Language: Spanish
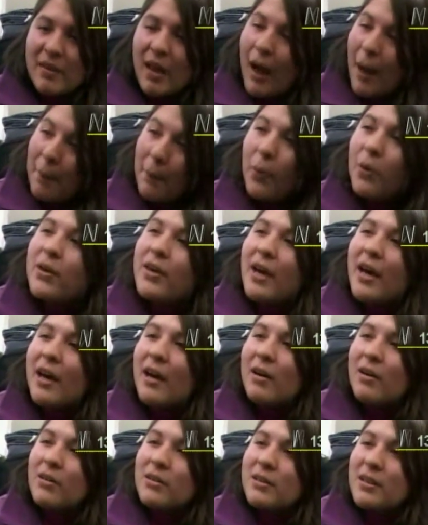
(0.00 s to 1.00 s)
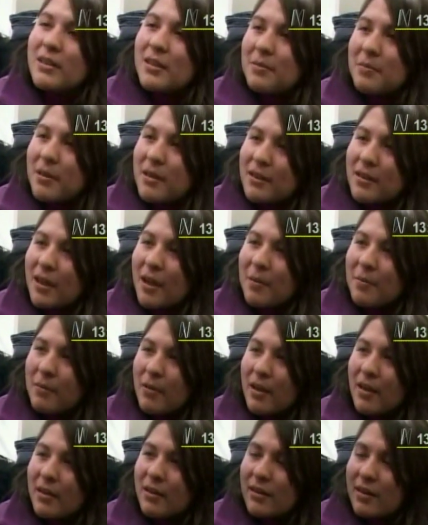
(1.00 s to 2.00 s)
apoyarlo
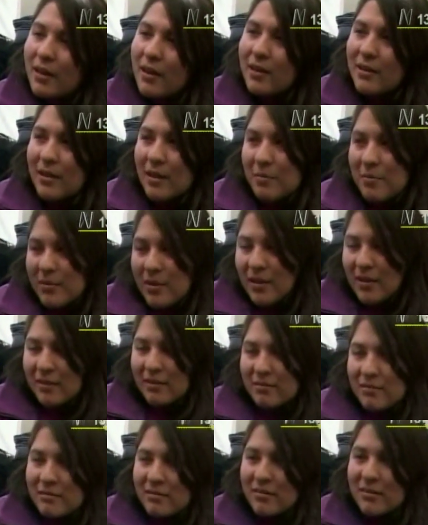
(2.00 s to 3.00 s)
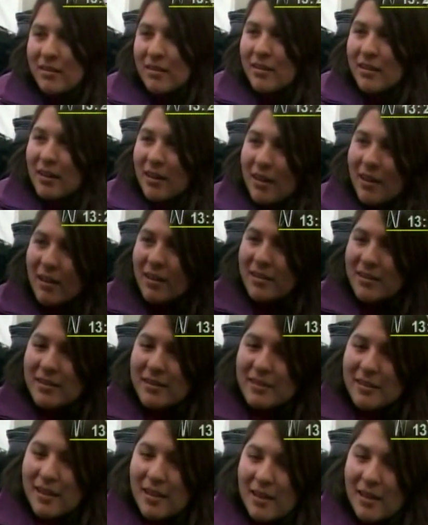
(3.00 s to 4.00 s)
sentimentalmente y también
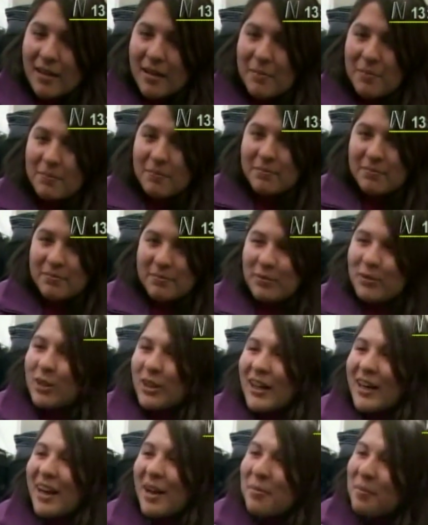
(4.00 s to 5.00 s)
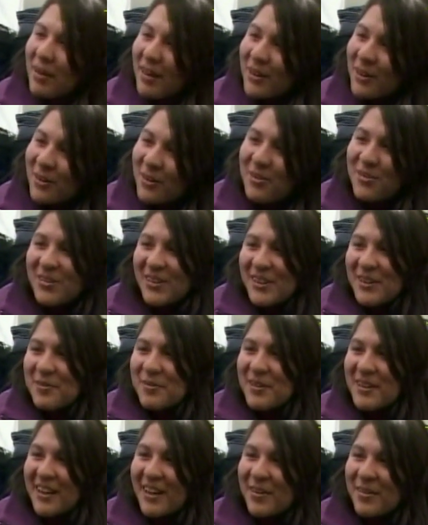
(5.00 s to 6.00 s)
este, poner la mano
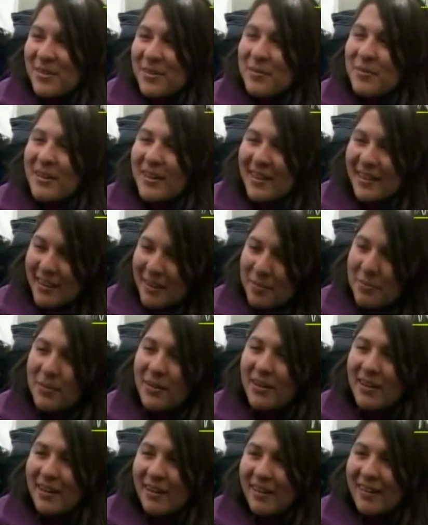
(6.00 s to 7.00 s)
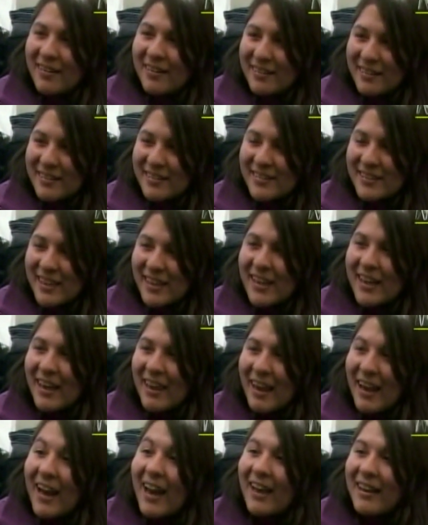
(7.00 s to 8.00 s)
firme, digamos, para que pueda seguir
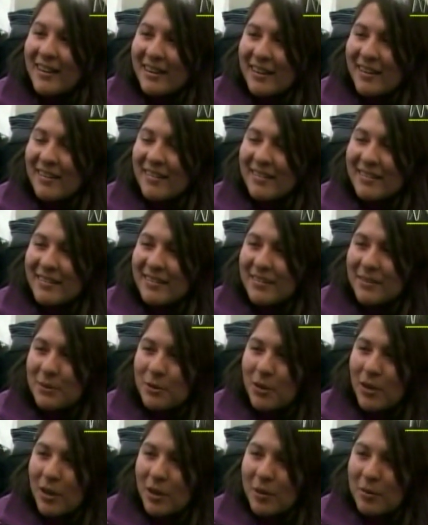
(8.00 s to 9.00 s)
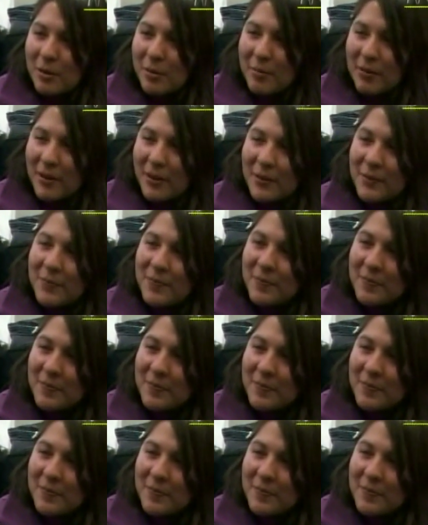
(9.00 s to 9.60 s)
adelante buscando a mi hermano.